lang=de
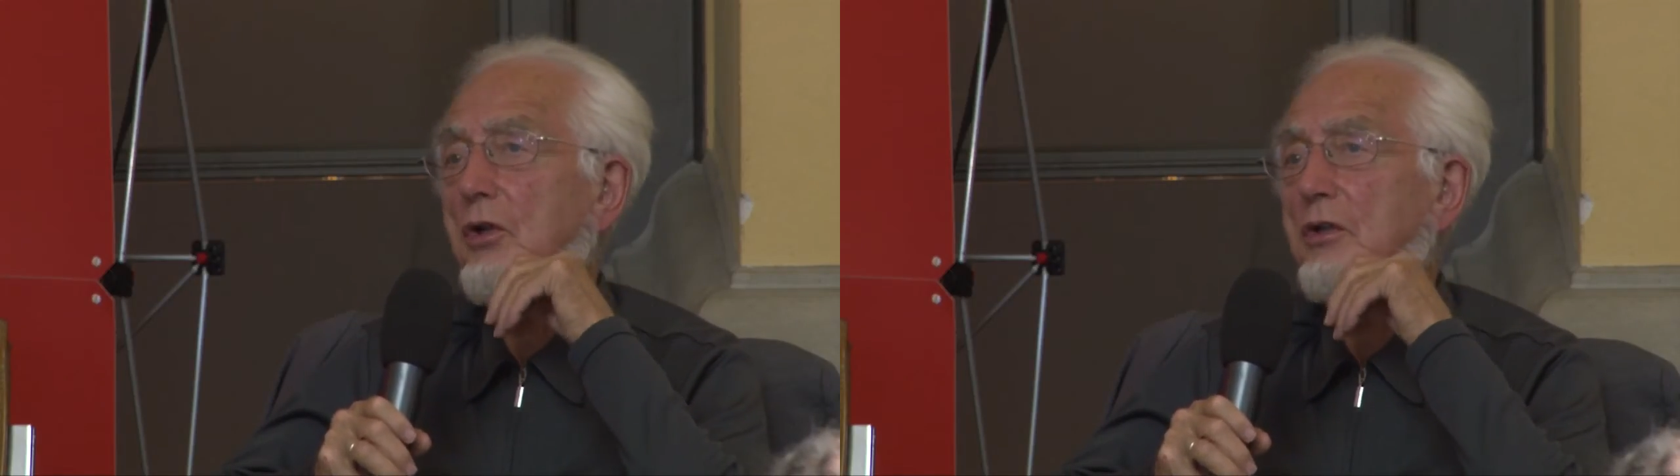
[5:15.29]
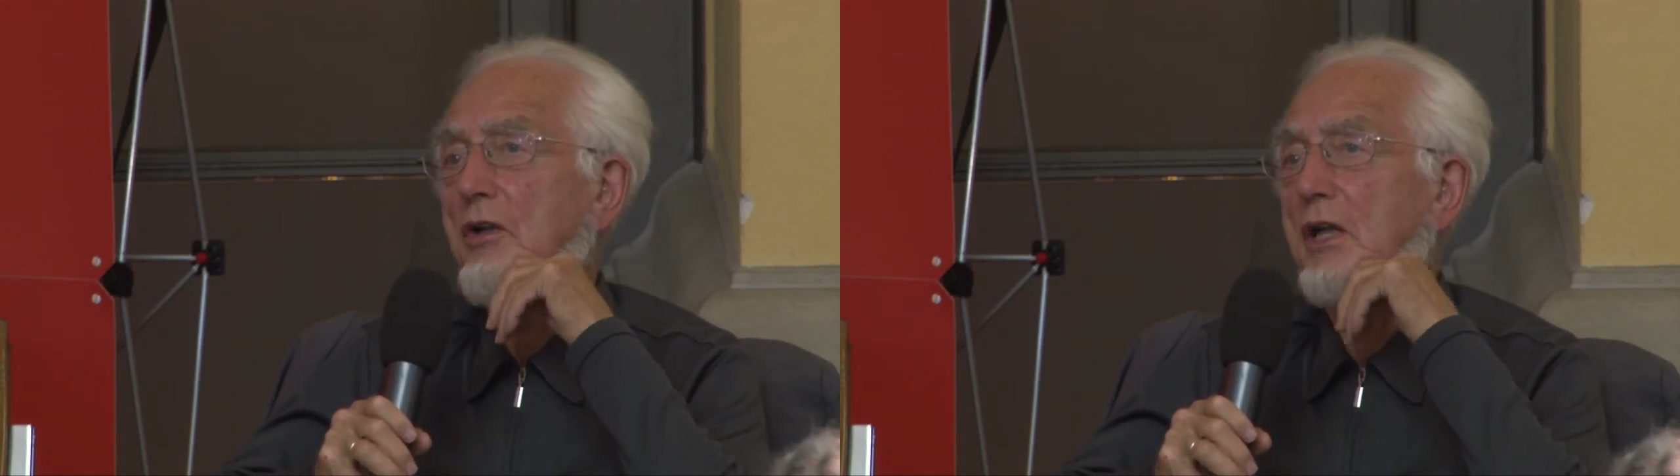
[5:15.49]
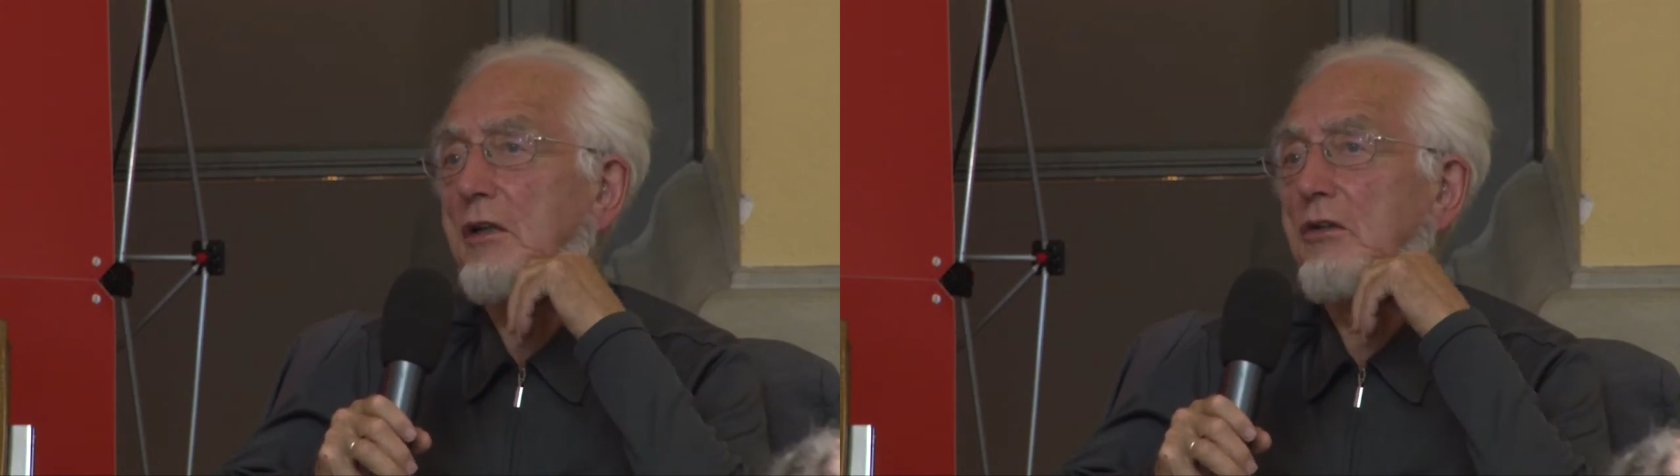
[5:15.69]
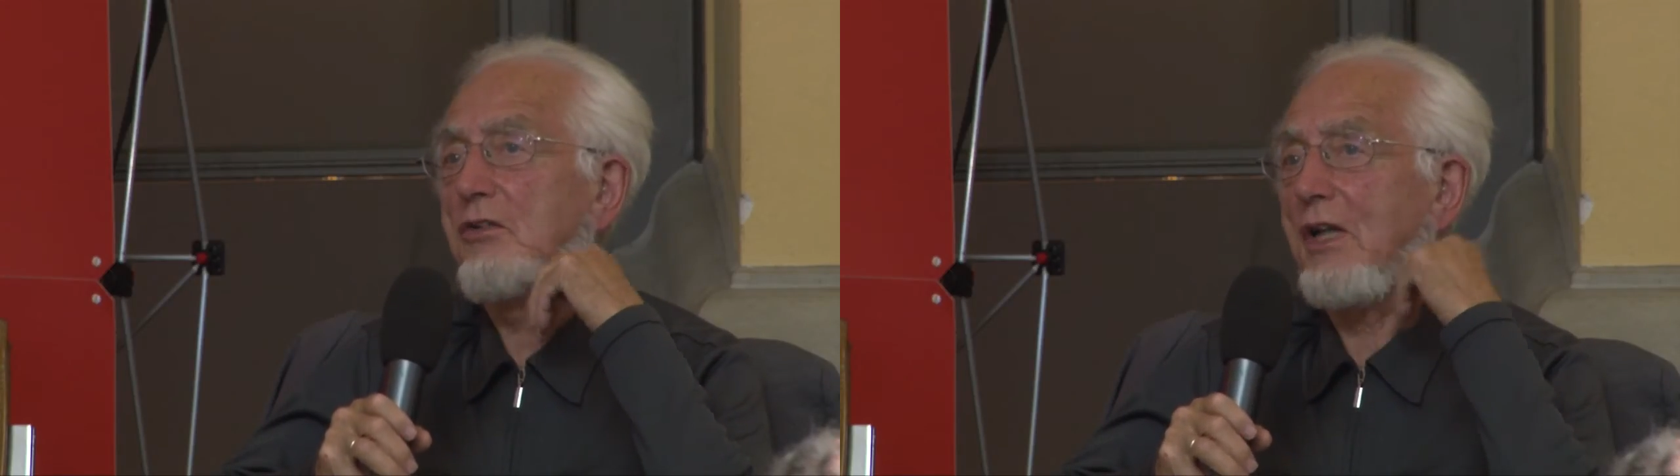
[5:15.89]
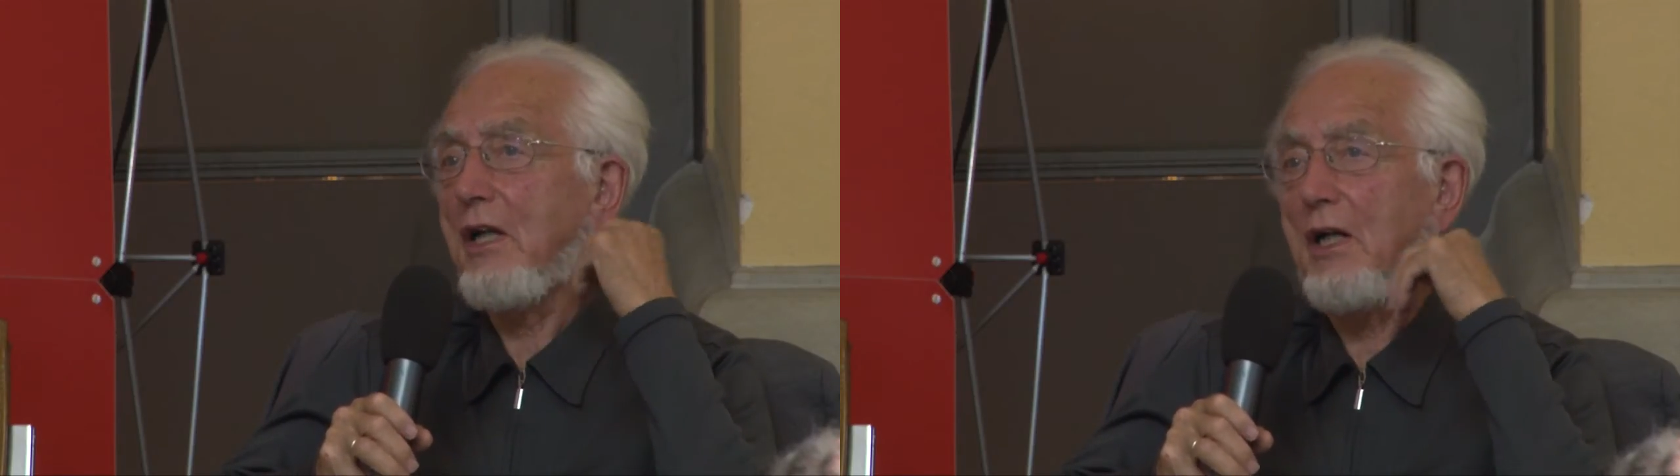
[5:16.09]
dort ein
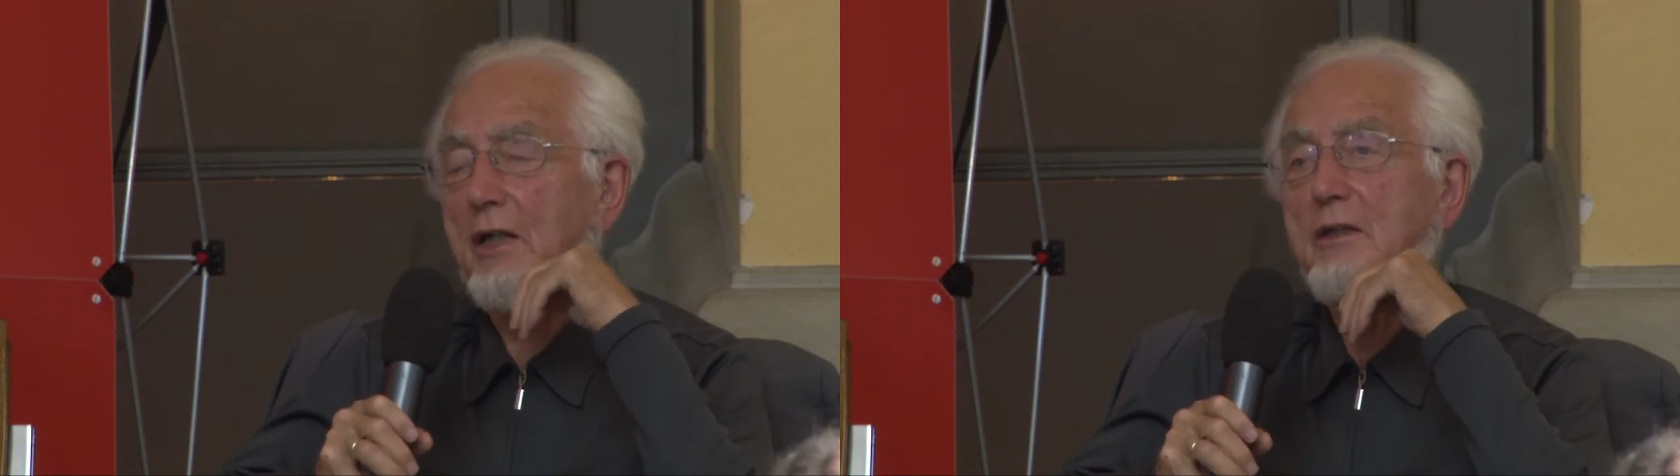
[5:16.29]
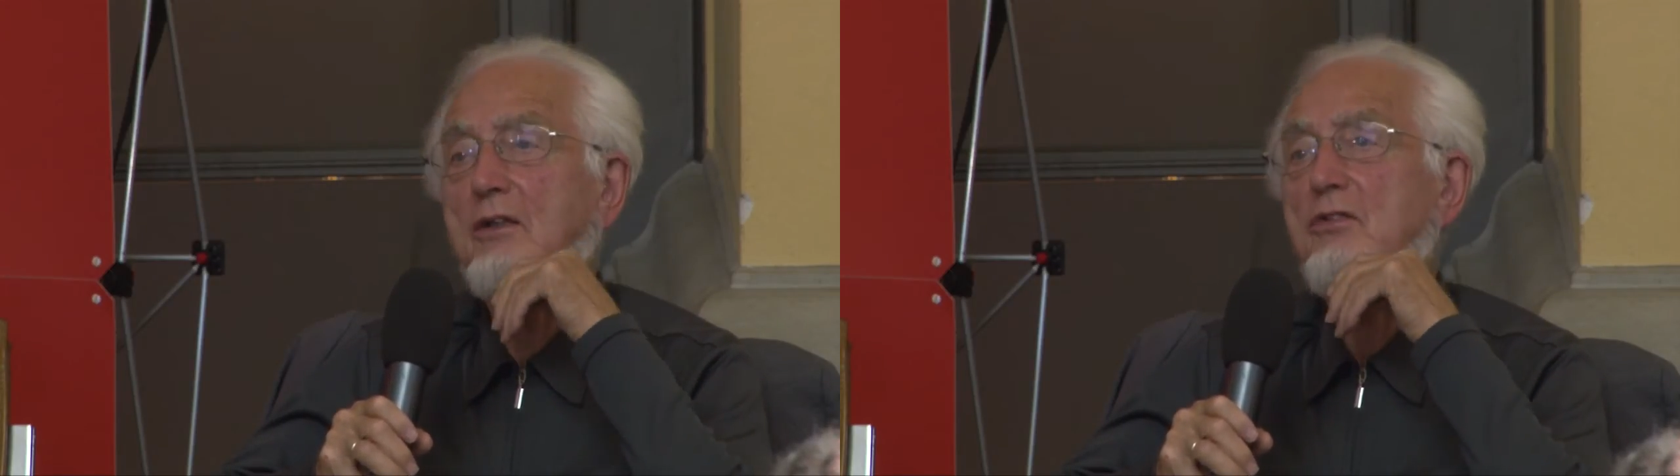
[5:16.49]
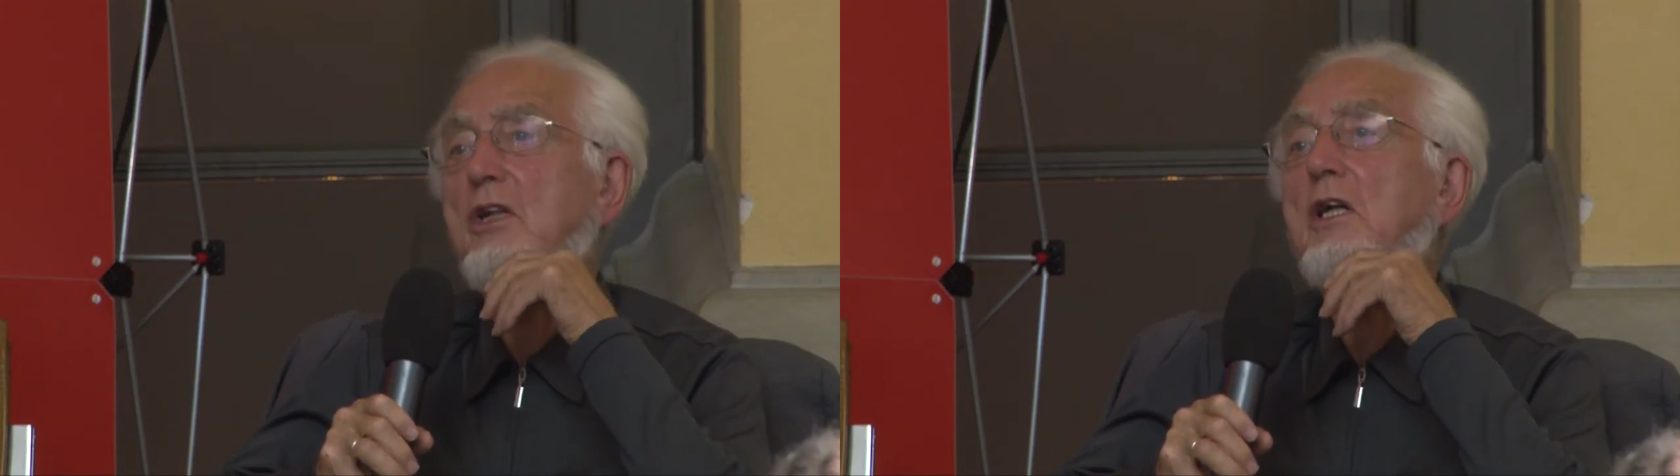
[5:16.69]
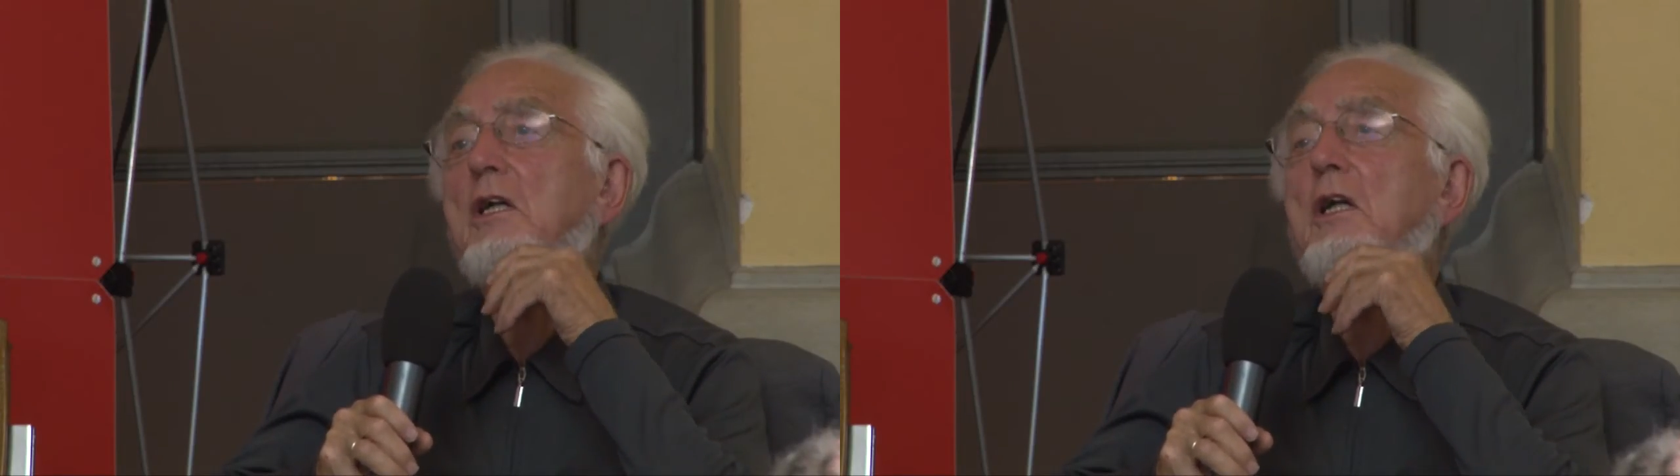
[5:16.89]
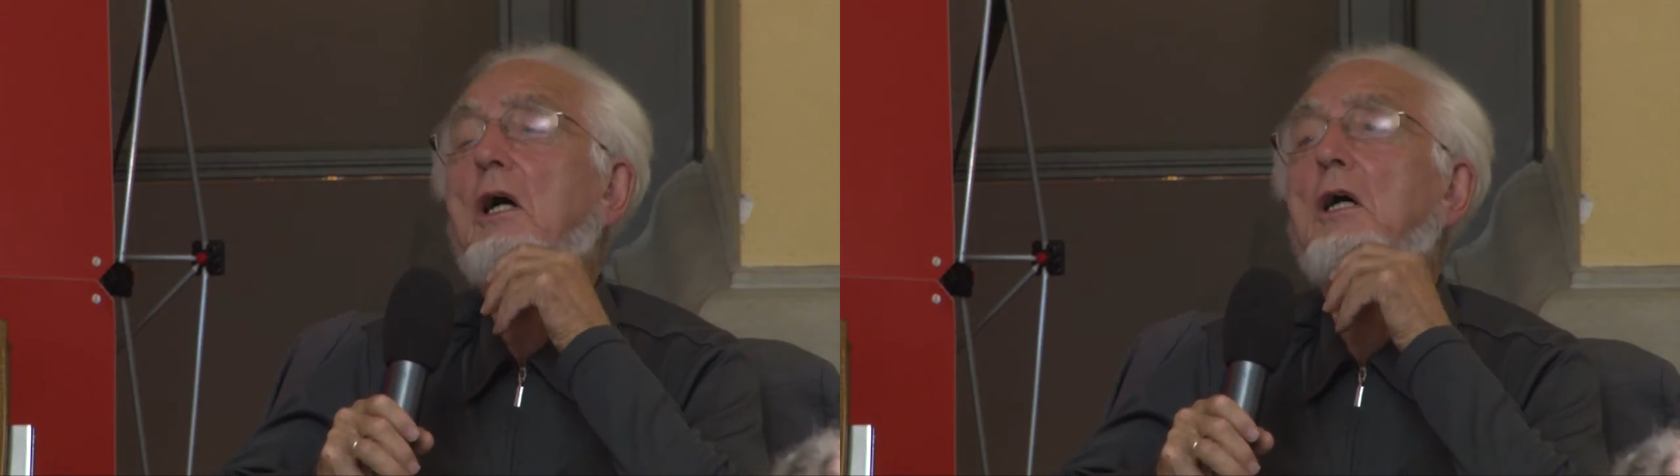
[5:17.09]
sehr
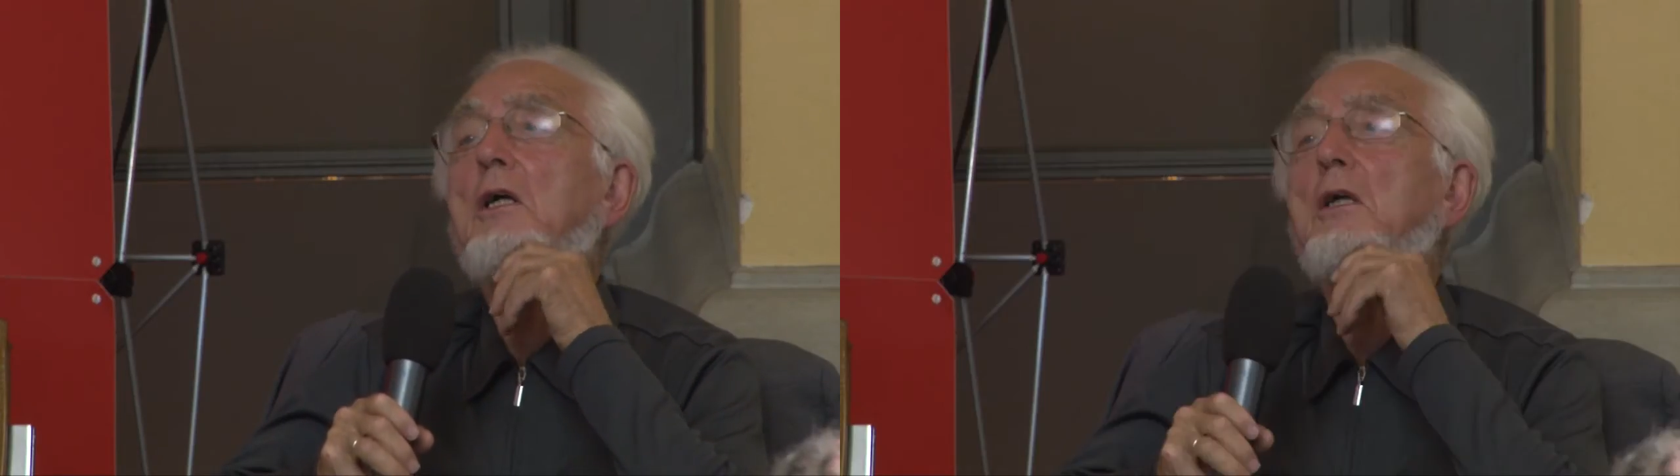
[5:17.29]
angesehener